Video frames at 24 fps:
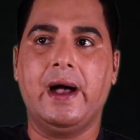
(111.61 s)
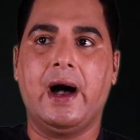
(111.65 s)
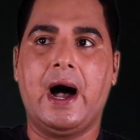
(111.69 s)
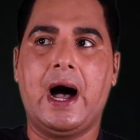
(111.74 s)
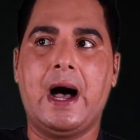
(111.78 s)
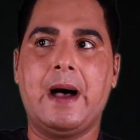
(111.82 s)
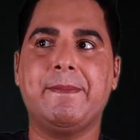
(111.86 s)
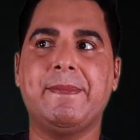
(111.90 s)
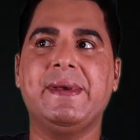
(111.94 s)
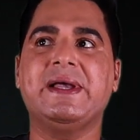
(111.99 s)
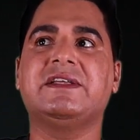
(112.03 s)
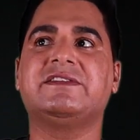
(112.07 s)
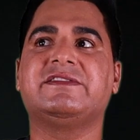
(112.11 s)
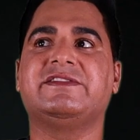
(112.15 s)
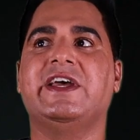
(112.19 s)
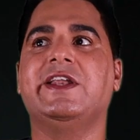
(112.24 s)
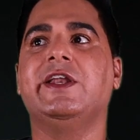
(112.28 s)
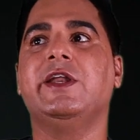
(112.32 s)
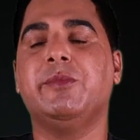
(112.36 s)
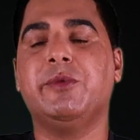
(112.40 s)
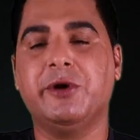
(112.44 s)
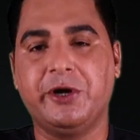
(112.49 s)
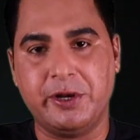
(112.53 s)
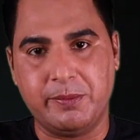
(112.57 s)
आप एक
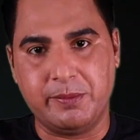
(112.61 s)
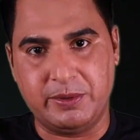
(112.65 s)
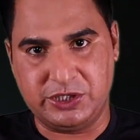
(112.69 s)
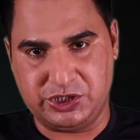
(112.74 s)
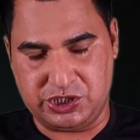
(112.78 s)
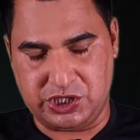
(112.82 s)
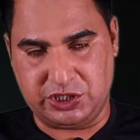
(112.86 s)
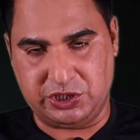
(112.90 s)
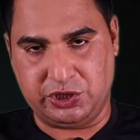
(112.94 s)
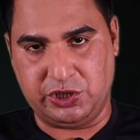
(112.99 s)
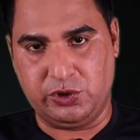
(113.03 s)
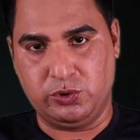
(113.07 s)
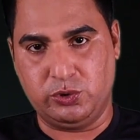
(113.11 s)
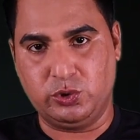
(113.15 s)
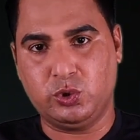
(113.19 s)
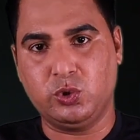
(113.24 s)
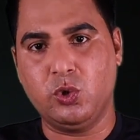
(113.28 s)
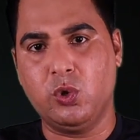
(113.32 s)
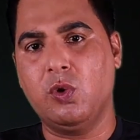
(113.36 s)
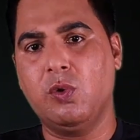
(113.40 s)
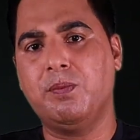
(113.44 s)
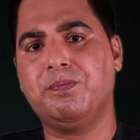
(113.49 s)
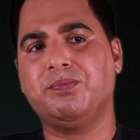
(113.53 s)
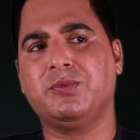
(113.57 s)
सेलिब्रिटी बन जाते हो
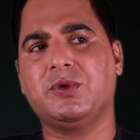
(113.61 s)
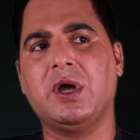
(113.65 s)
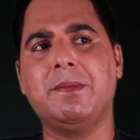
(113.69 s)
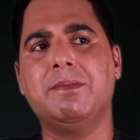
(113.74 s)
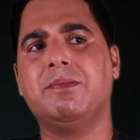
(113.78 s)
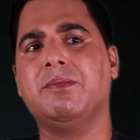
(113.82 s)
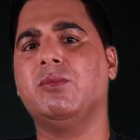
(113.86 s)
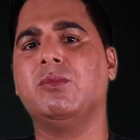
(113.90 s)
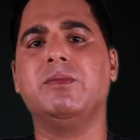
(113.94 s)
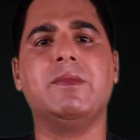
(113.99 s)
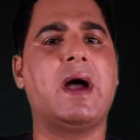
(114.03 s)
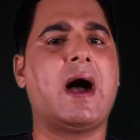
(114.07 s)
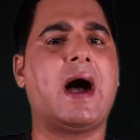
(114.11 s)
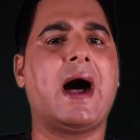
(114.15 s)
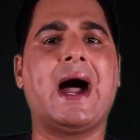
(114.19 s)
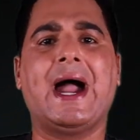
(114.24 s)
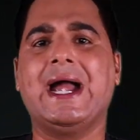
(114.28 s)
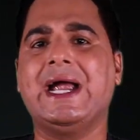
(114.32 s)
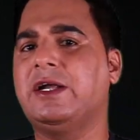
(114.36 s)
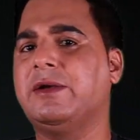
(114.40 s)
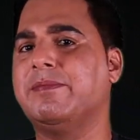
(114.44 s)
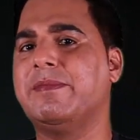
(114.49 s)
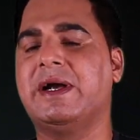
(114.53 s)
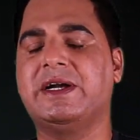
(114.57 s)
तो तब
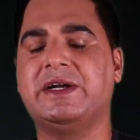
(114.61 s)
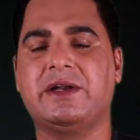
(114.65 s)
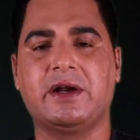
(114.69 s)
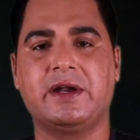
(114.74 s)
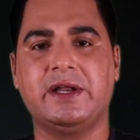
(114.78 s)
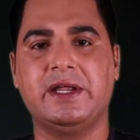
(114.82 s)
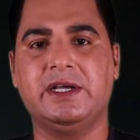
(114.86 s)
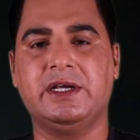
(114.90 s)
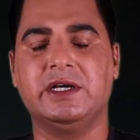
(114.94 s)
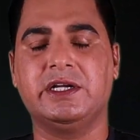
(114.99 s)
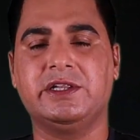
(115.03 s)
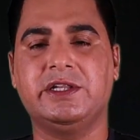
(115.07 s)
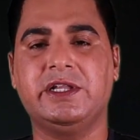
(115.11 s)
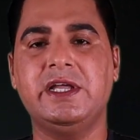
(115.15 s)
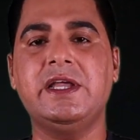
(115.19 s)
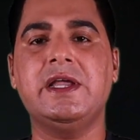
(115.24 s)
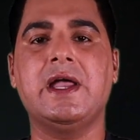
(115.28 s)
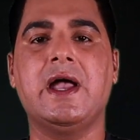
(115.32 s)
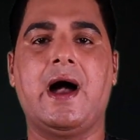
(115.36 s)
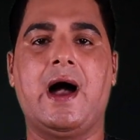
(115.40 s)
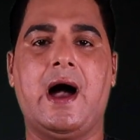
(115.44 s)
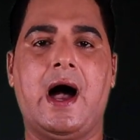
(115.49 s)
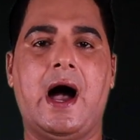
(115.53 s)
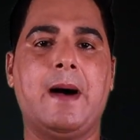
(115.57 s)
हाइट मैटर नहीं करती
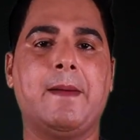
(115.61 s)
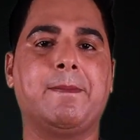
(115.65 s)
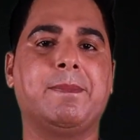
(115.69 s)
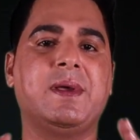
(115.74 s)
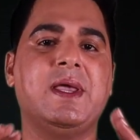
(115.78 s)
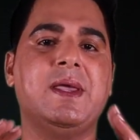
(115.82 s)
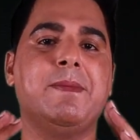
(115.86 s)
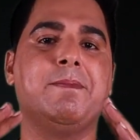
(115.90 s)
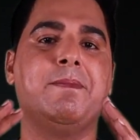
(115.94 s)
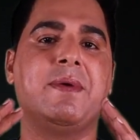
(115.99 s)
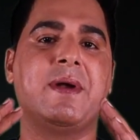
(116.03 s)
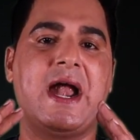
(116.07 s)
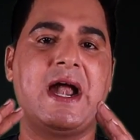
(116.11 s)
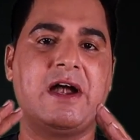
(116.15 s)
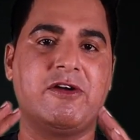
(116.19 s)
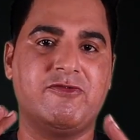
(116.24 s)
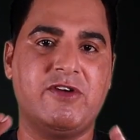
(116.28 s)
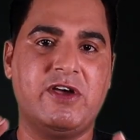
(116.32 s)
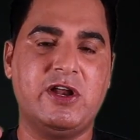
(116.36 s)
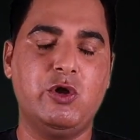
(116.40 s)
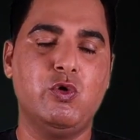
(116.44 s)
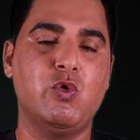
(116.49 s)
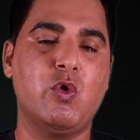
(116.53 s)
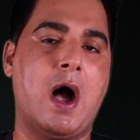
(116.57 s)
आपकी ब्रांड
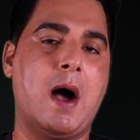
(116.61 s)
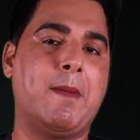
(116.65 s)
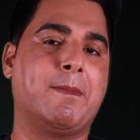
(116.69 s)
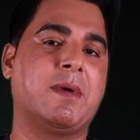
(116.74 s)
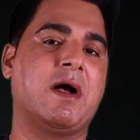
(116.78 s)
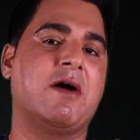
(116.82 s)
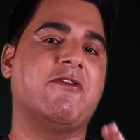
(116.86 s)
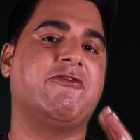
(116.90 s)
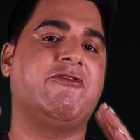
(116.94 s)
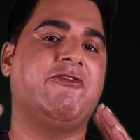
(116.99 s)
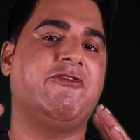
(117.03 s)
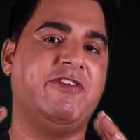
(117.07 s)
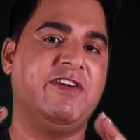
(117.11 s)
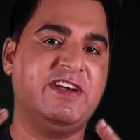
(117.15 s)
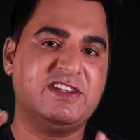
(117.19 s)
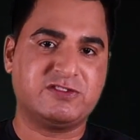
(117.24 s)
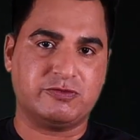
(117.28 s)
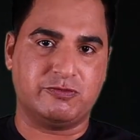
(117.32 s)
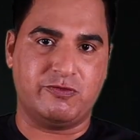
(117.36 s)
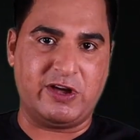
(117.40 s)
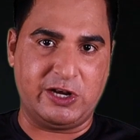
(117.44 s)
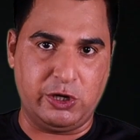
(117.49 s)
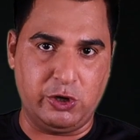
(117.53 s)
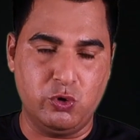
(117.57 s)
वैल्यू आपका
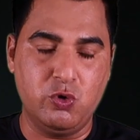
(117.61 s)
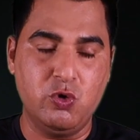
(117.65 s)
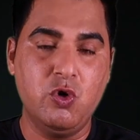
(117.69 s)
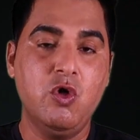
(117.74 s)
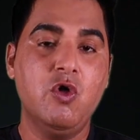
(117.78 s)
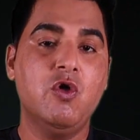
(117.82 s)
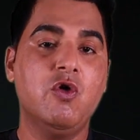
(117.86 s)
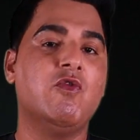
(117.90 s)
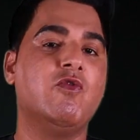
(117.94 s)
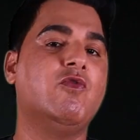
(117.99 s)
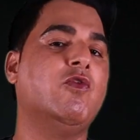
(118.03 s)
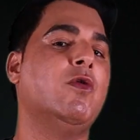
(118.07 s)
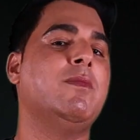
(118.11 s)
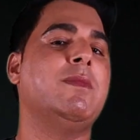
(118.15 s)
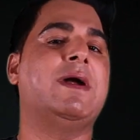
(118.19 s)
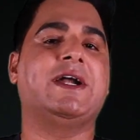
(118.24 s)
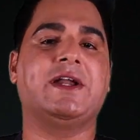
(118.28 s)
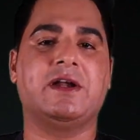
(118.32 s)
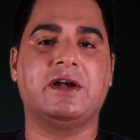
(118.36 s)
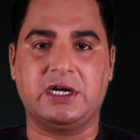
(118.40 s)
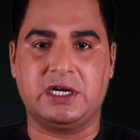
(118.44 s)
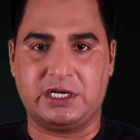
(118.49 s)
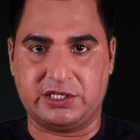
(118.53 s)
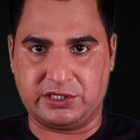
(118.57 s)
फेस वैल्यू वो
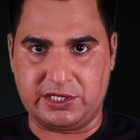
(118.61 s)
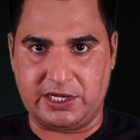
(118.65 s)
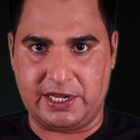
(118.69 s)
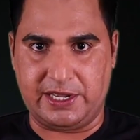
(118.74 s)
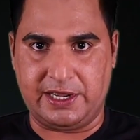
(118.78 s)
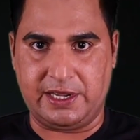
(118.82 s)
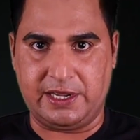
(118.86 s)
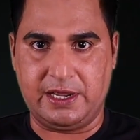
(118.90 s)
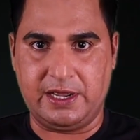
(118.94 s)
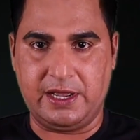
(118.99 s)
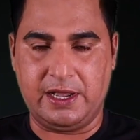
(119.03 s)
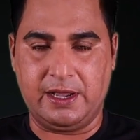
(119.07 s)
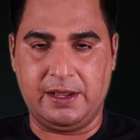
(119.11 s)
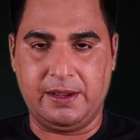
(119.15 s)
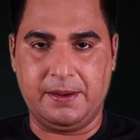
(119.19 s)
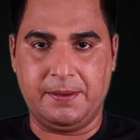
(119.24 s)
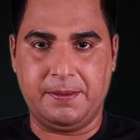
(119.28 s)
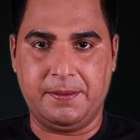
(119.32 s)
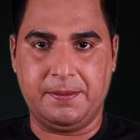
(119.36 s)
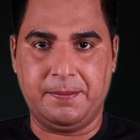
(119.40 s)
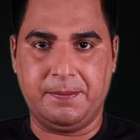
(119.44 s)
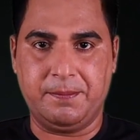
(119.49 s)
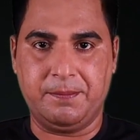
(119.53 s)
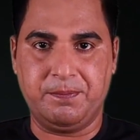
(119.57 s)
मैटर करता है
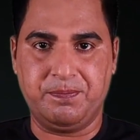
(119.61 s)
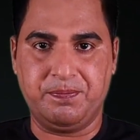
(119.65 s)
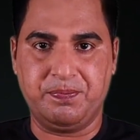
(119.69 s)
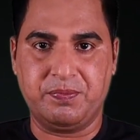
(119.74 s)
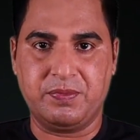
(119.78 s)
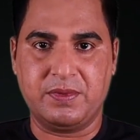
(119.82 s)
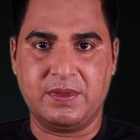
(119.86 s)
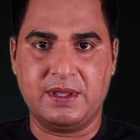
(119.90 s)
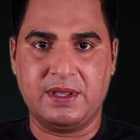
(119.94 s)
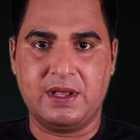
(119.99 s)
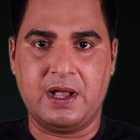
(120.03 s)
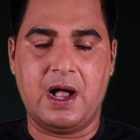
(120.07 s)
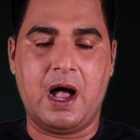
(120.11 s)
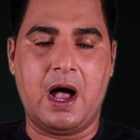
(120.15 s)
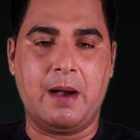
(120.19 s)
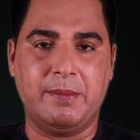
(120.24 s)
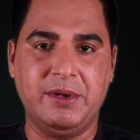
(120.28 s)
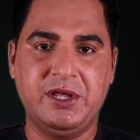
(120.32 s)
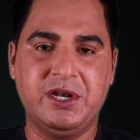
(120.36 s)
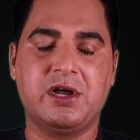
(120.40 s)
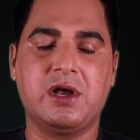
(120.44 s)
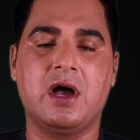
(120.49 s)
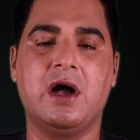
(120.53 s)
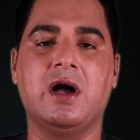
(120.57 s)

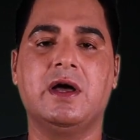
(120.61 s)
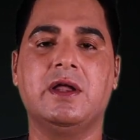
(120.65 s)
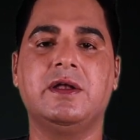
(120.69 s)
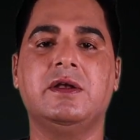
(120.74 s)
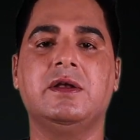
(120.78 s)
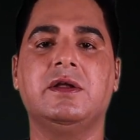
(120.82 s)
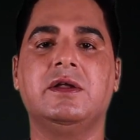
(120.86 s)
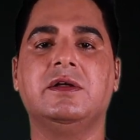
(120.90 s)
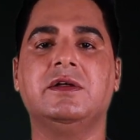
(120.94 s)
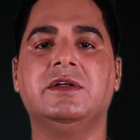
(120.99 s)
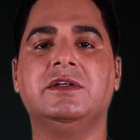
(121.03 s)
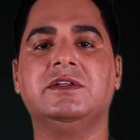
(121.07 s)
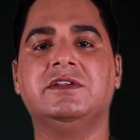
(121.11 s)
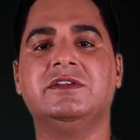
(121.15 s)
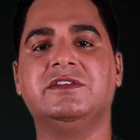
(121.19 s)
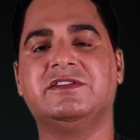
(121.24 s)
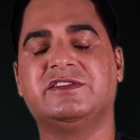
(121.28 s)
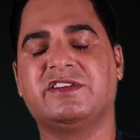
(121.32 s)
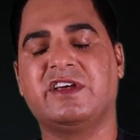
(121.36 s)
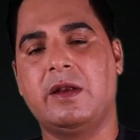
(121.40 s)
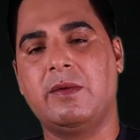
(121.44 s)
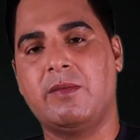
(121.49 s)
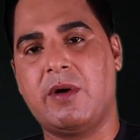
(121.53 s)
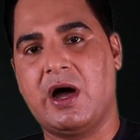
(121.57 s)
आमिर खान
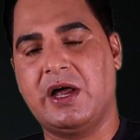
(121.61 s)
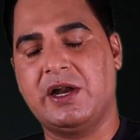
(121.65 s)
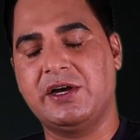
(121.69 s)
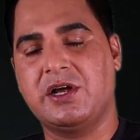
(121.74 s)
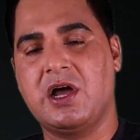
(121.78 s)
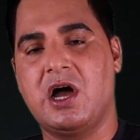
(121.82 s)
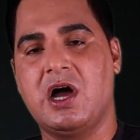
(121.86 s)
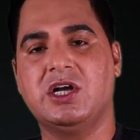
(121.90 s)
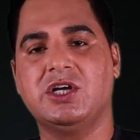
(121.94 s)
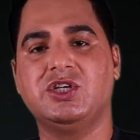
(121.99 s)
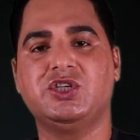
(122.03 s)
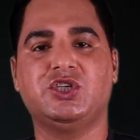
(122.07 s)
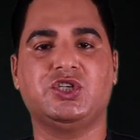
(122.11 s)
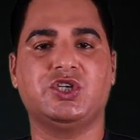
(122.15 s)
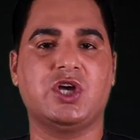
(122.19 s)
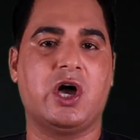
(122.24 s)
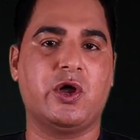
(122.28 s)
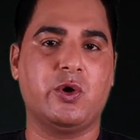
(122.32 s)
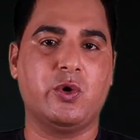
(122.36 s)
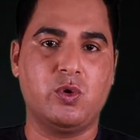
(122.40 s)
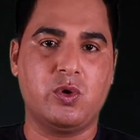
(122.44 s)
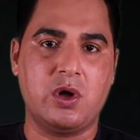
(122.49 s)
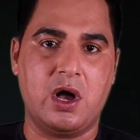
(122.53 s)
सलमान खान शाहरुख